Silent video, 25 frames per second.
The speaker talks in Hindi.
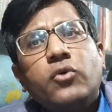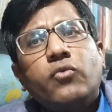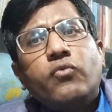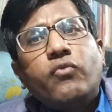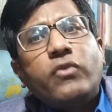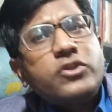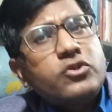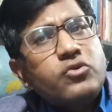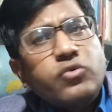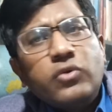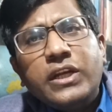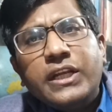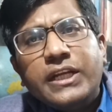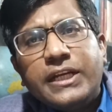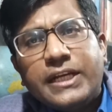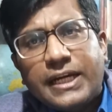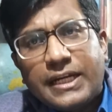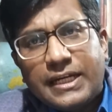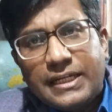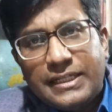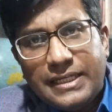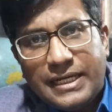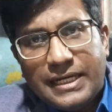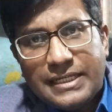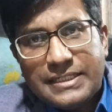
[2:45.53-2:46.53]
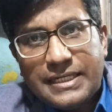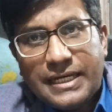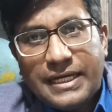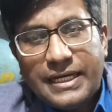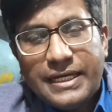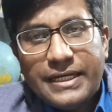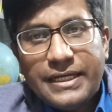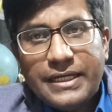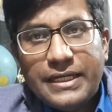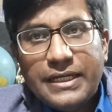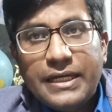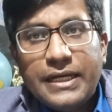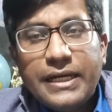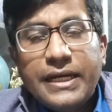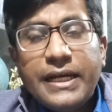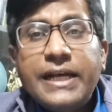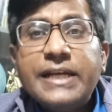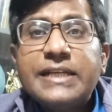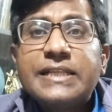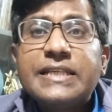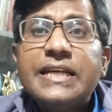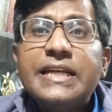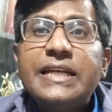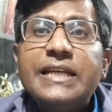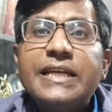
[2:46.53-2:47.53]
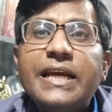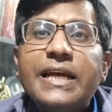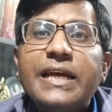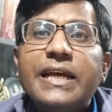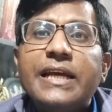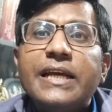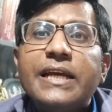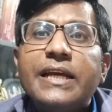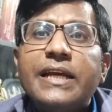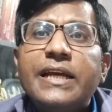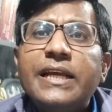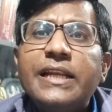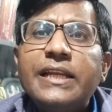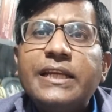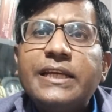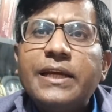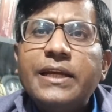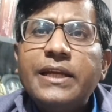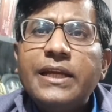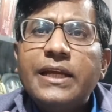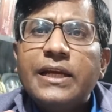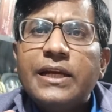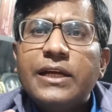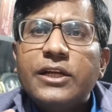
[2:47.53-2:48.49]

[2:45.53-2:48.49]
वसूली कर लिया जाए इसीलिए इनके